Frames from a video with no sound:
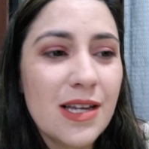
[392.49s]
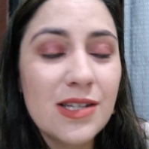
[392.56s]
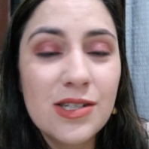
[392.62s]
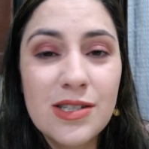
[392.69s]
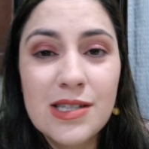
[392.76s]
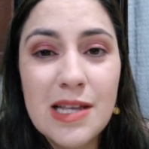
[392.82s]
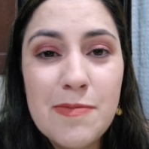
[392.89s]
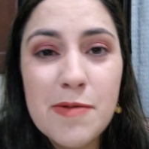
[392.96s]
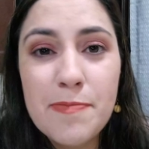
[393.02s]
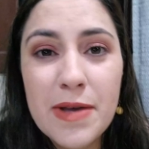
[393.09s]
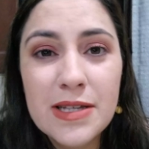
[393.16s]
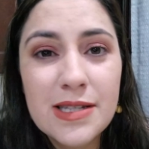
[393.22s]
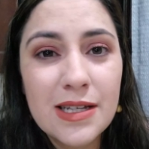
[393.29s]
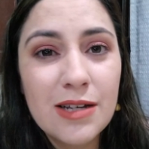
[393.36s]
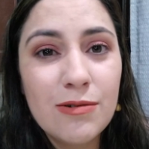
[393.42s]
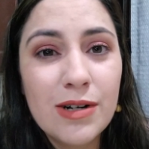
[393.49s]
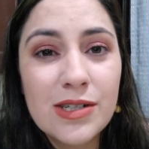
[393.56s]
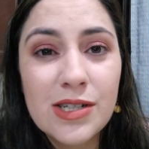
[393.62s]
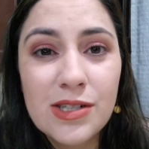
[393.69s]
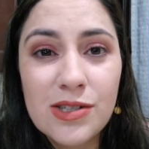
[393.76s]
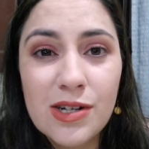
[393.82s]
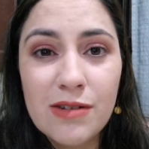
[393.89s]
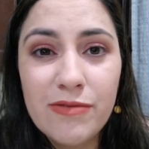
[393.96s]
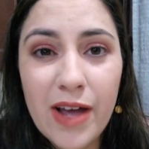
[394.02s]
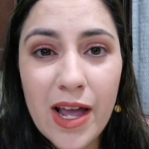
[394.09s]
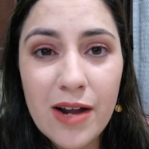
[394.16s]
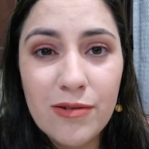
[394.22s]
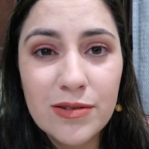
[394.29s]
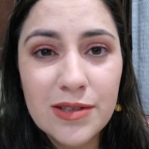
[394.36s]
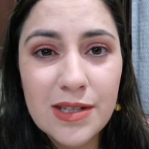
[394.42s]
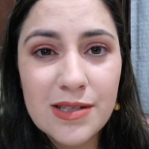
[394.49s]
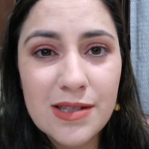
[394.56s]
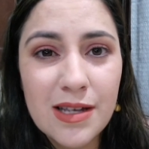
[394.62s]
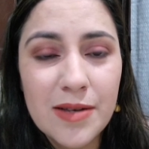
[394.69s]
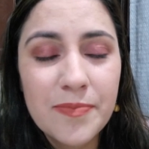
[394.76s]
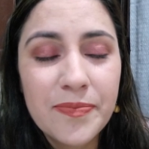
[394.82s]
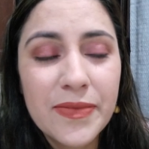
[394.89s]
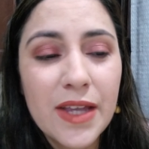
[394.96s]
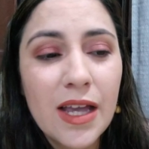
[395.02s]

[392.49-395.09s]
A gente sempre pensa que com a gente não vai acontecer.